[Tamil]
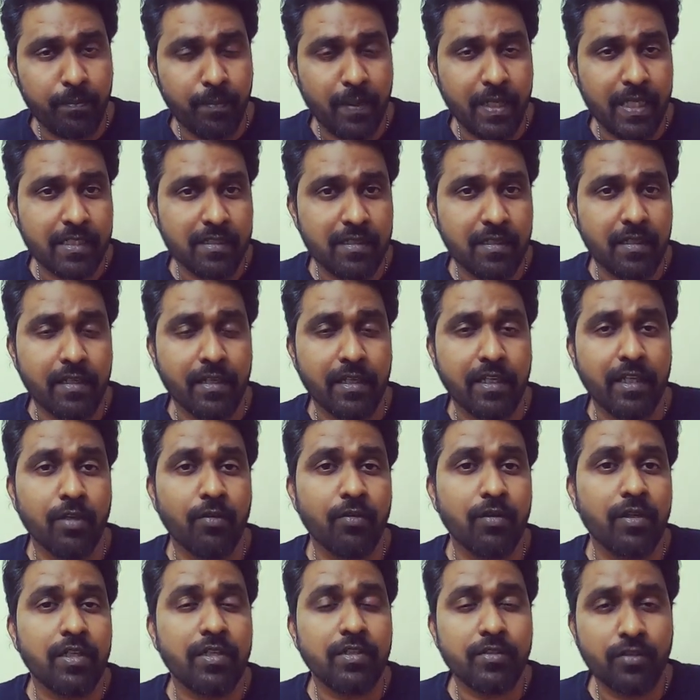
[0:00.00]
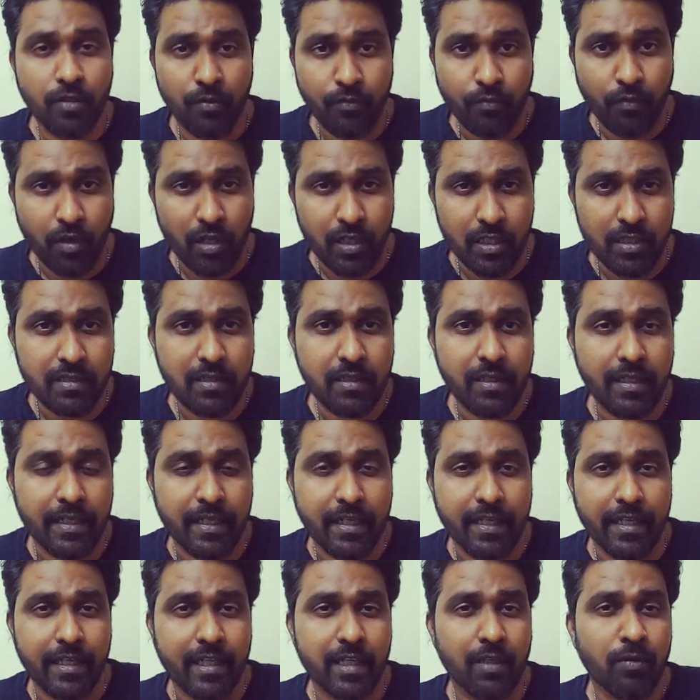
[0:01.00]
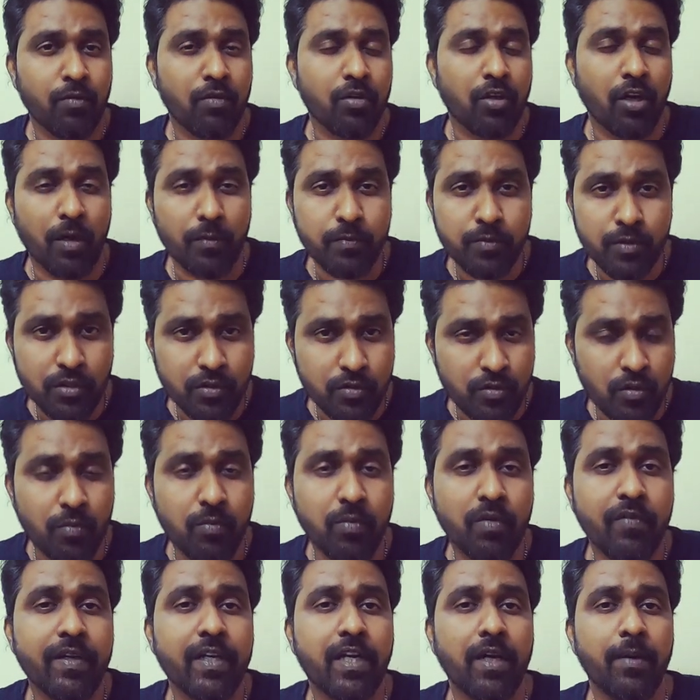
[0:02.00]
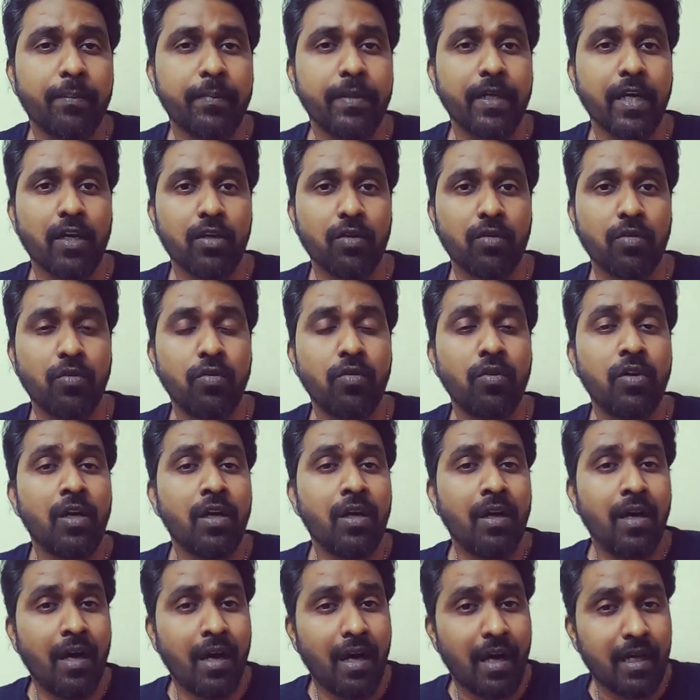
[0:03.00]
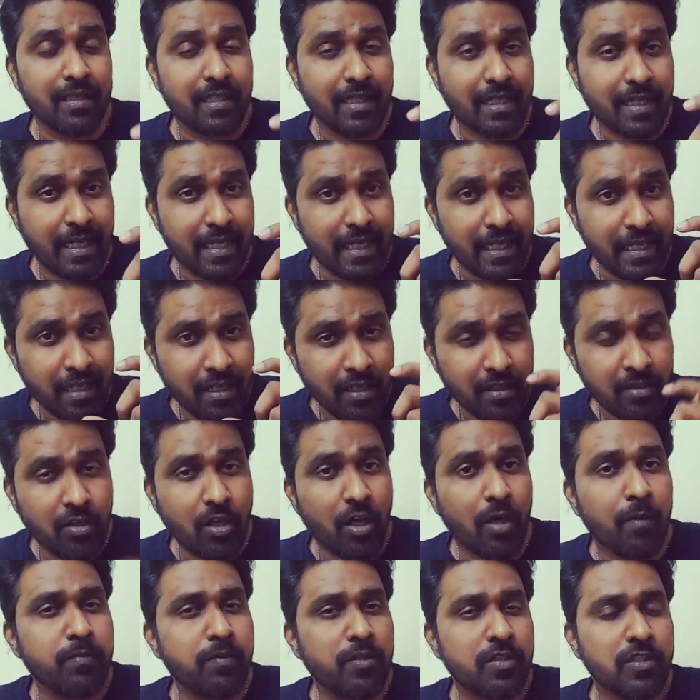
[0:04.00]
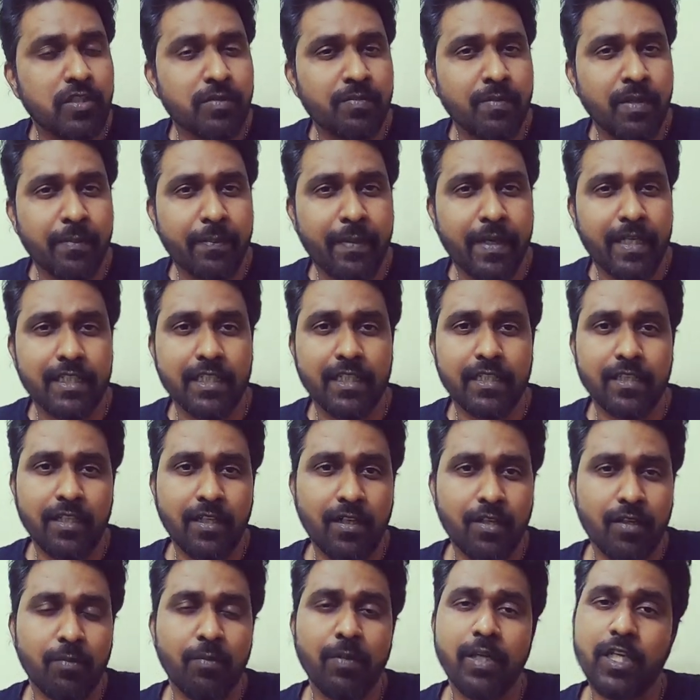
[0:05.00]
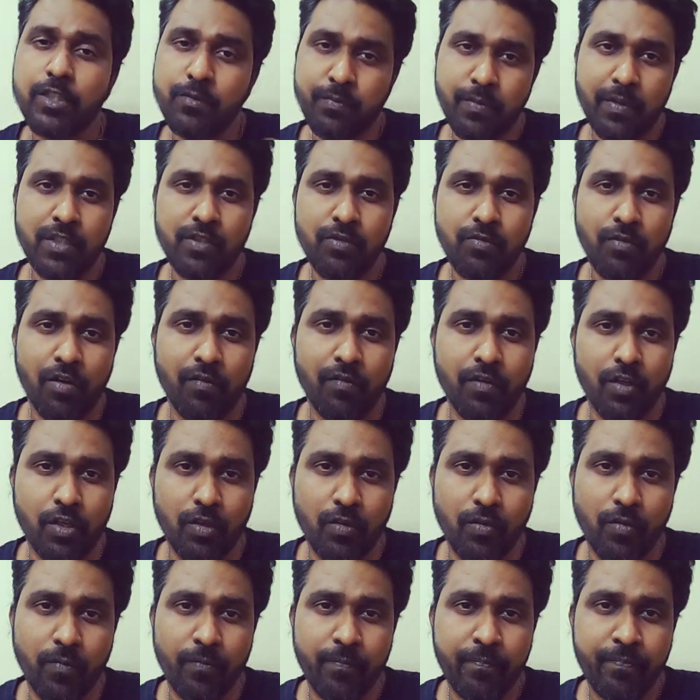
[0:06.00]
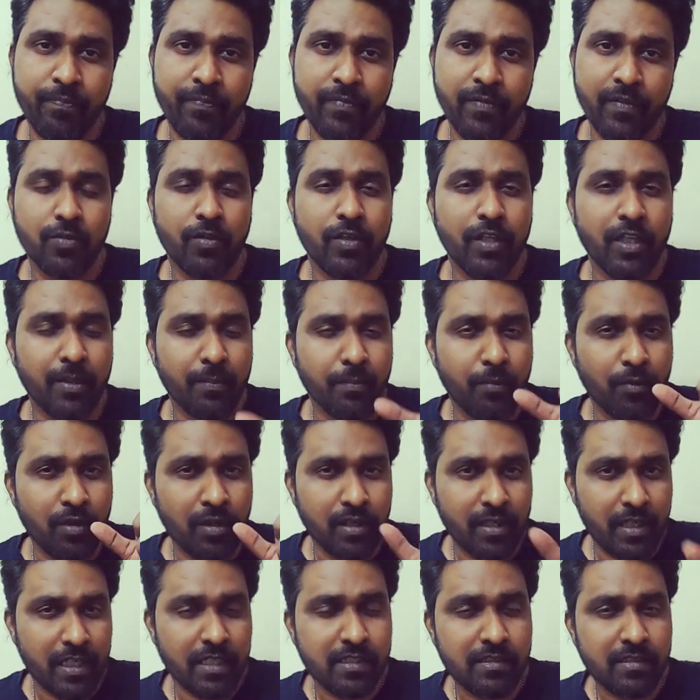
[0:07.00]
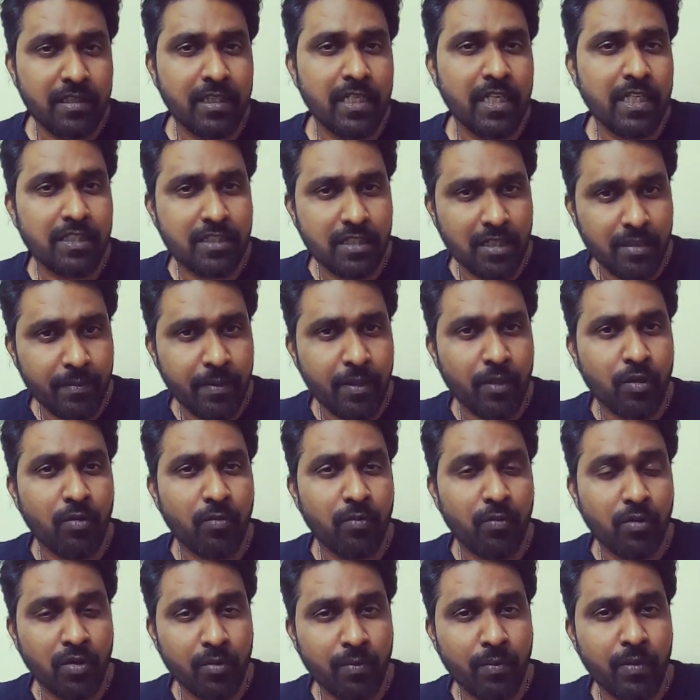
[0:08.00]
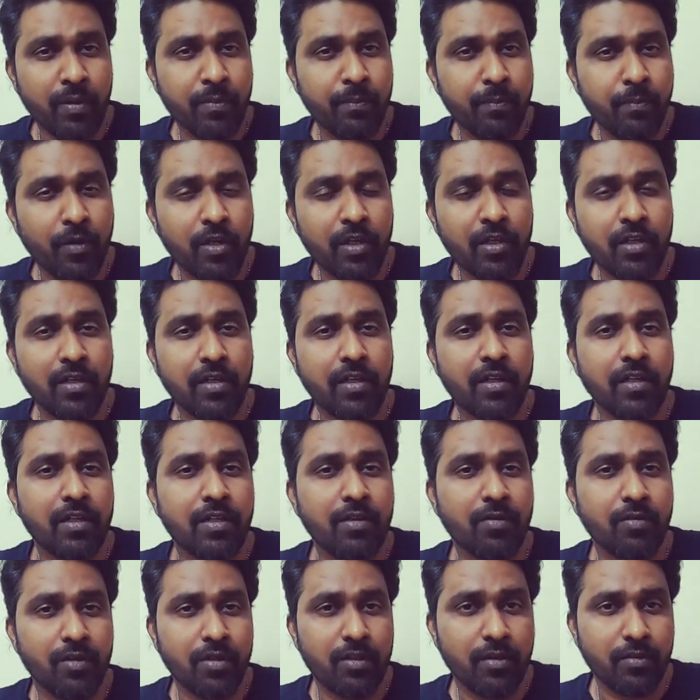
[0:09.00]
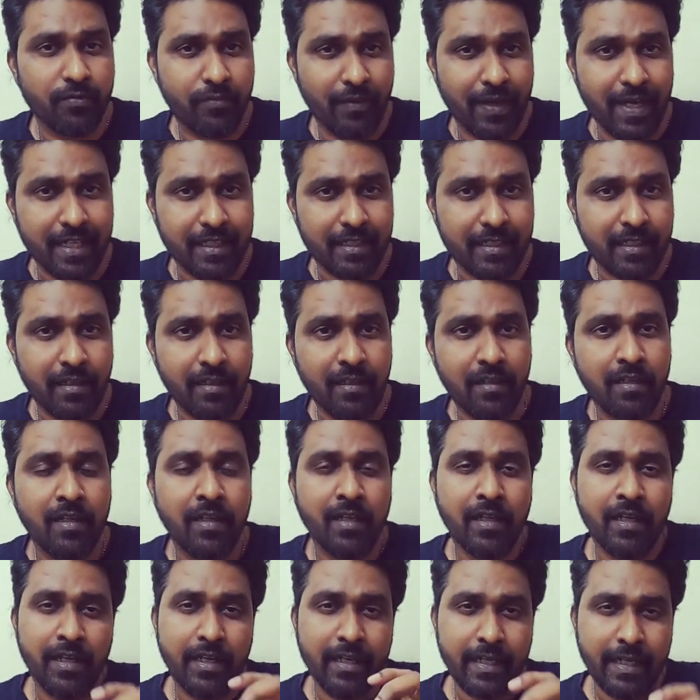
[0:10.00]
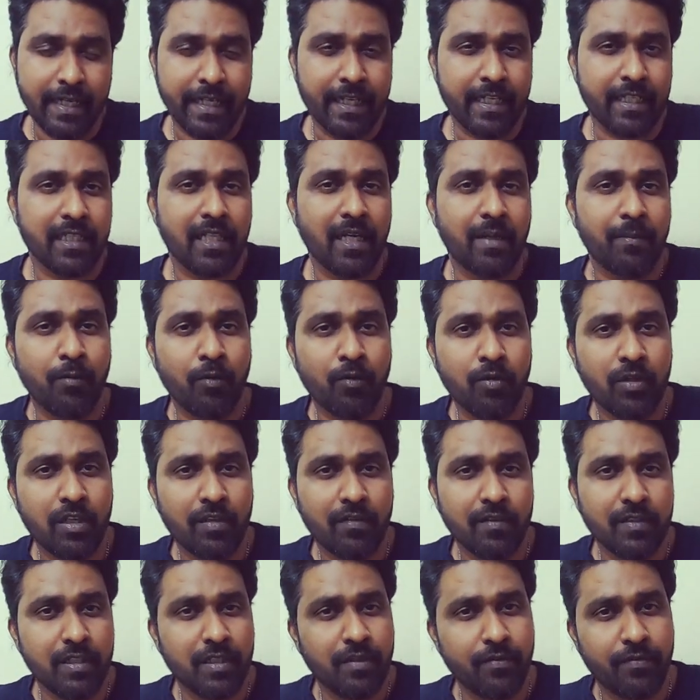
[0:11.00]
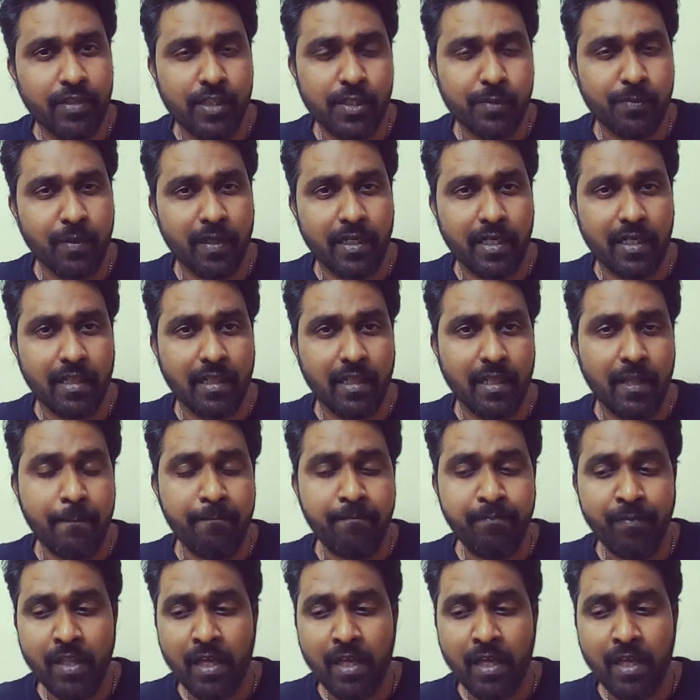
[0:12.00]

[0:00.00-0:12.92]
பிளேஸில் இருக்கீங்க ஒரு ரிசர்வ் ஃபாரஸ்ட்டில் இருக்கீங்கன்னா உங்களுக்கு ஆப்ஷன்ஸ் ரொம்பவே கம்மியாக இருக்கும் அந்த கிடைக்கிற அந்த ஆப்ஷன்ஸுமே பார்த்தீங்கன்னா ரொம்ப எக்ஸ்பென்சிவாகவும் இருக்கும் ஸோ நீங்கள் போகிற டெஸ்டினேஷனுமே ரொம்ப ரொம்ப இம்பார்ட்டண்ட்டான ஒரு ஃபேக்டர் நீங்கள் அந்த அமௌண்ட்டை வந்துட்டு ஃபிக்ஸ் பண்ணுறதுல